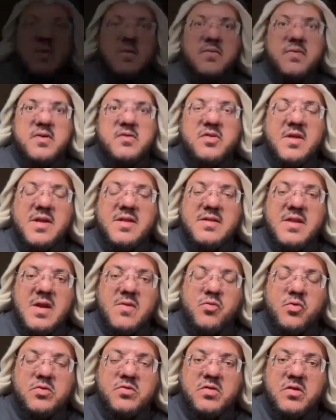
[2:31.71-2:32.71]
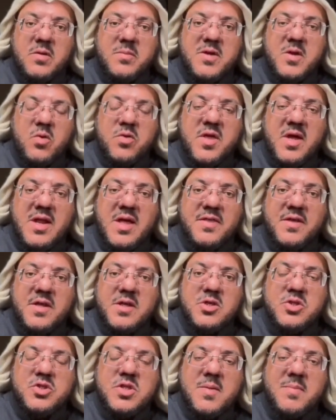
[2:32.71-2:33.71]
في سنة 1930
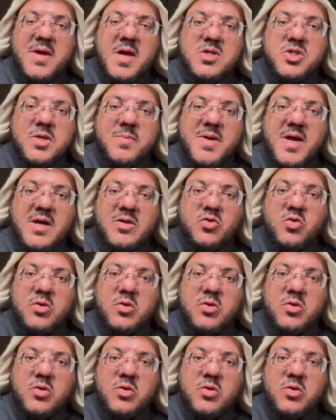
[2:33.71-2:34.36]
اجتمع جماعة